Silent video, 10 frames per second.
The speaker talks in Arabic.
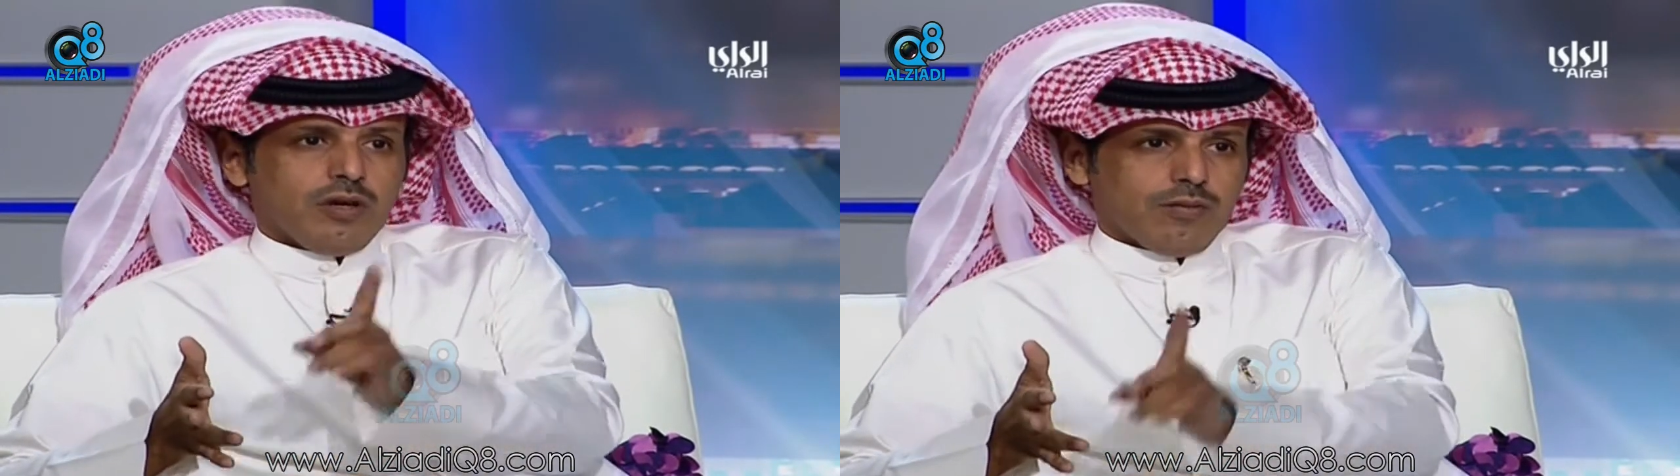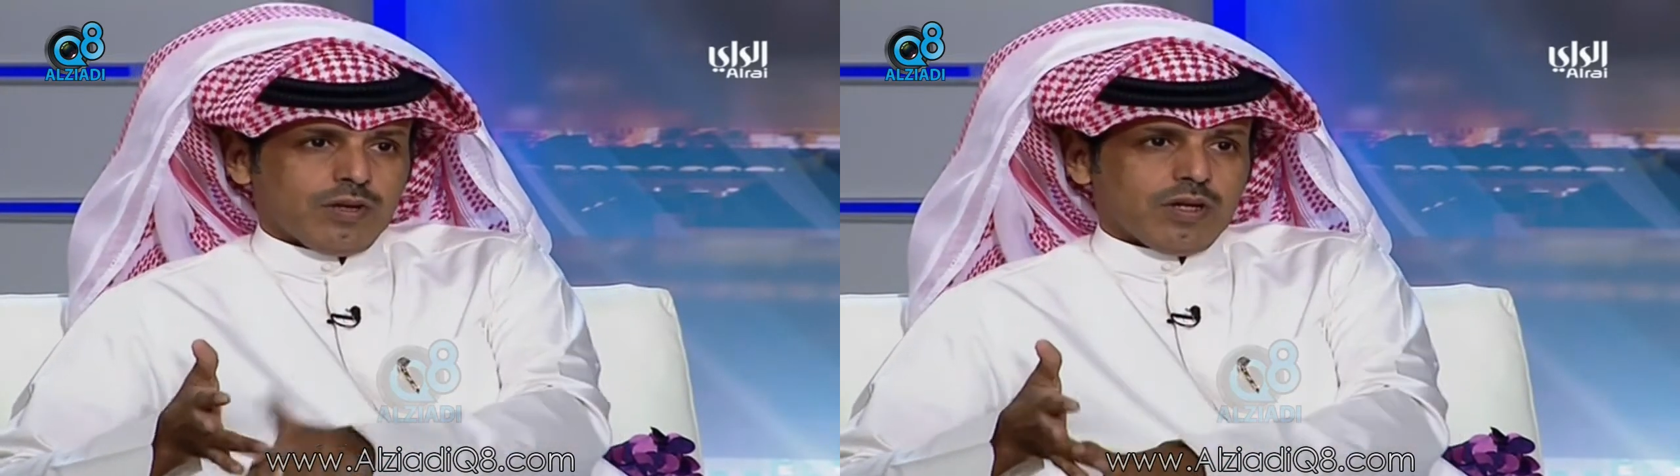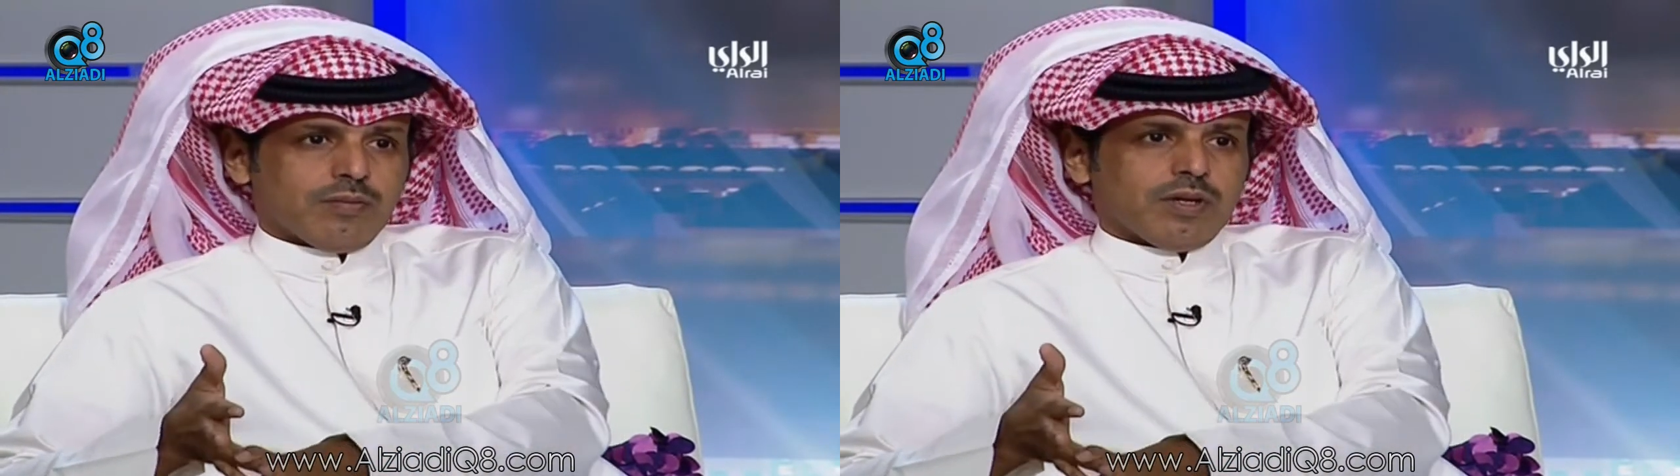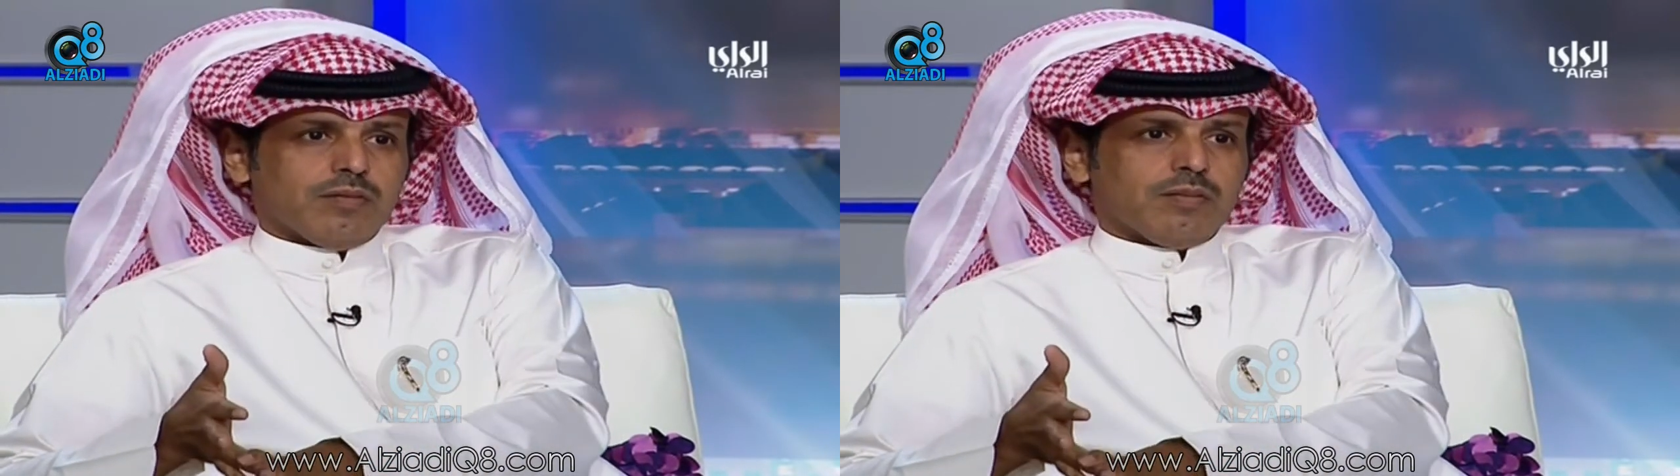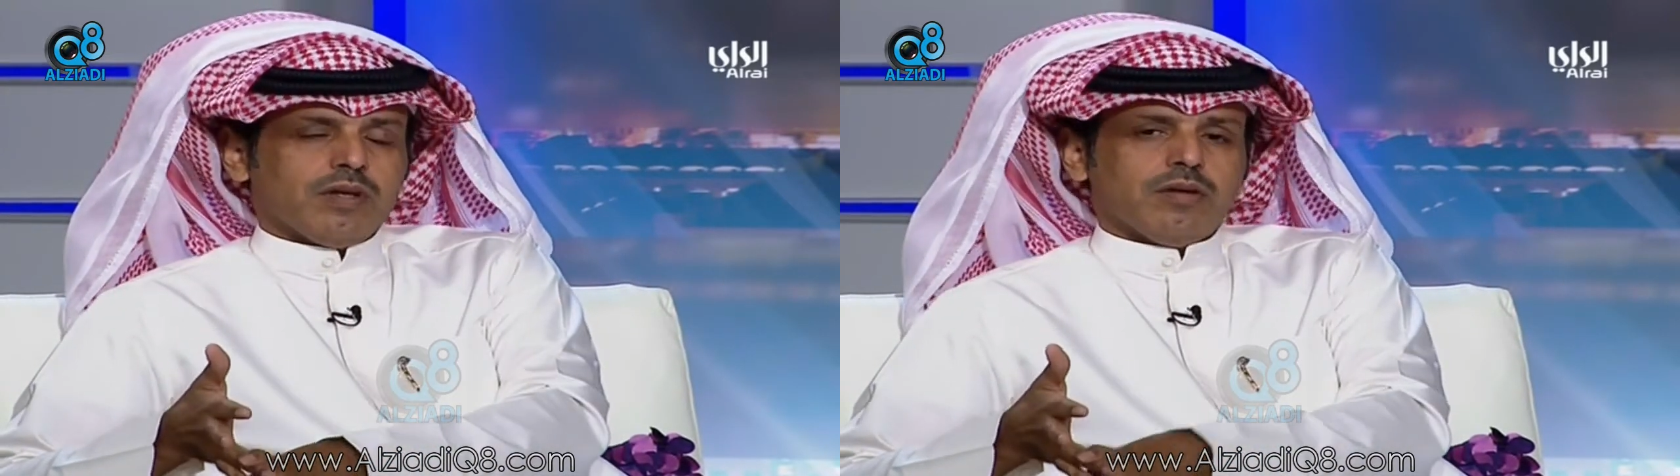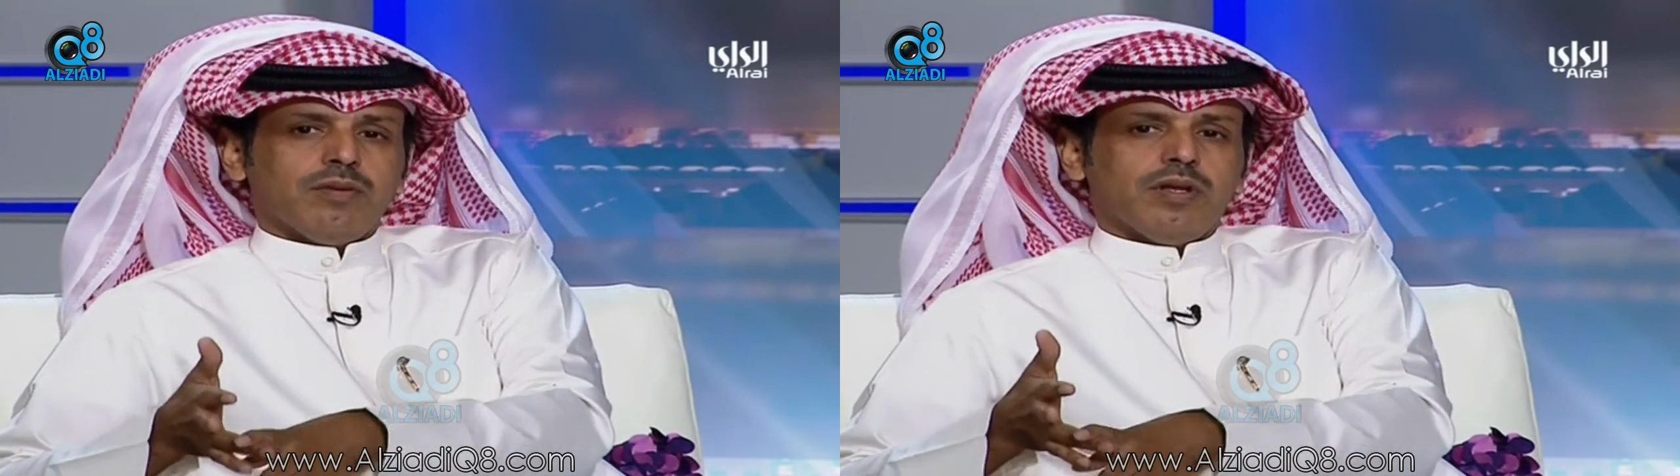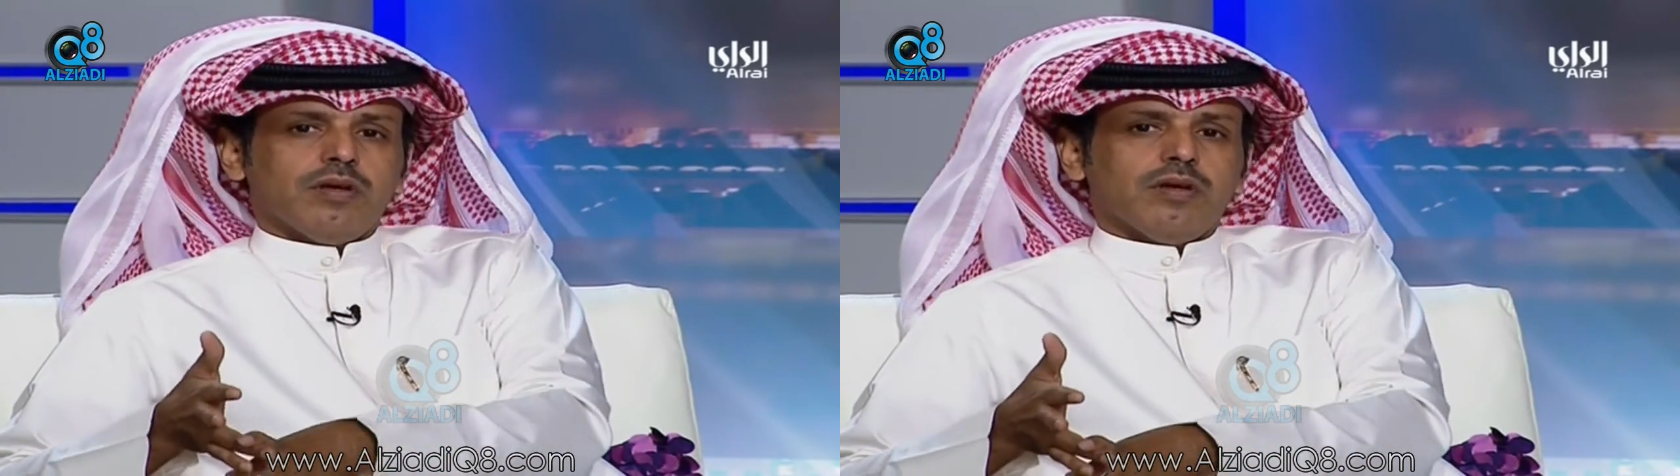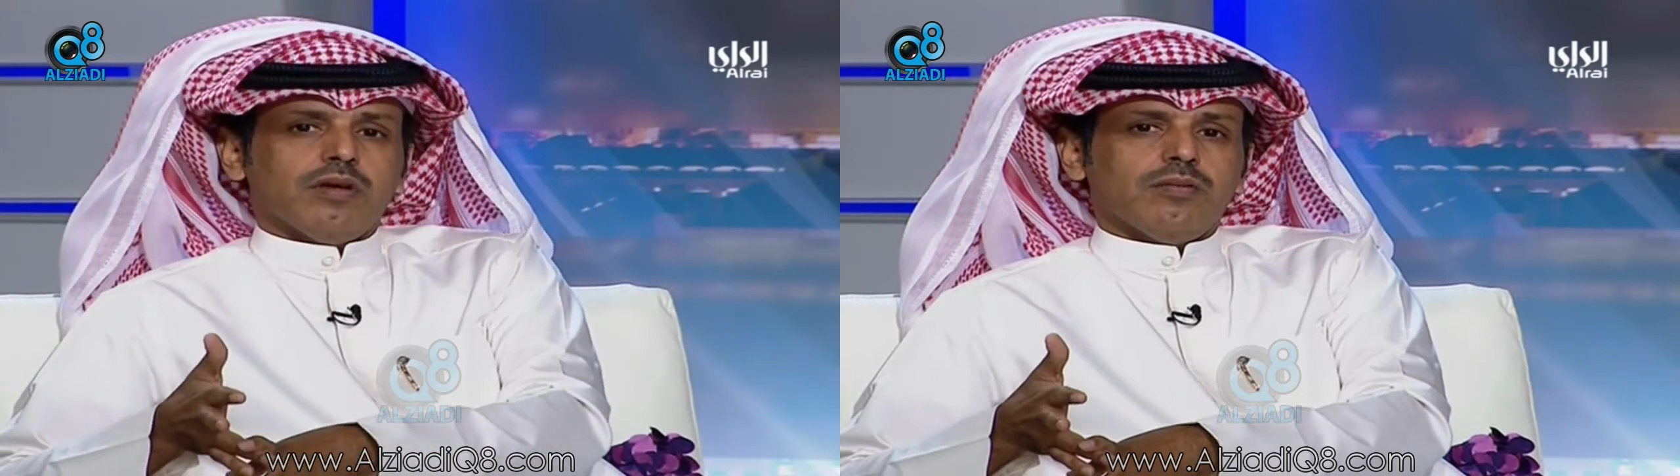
من من من من آه،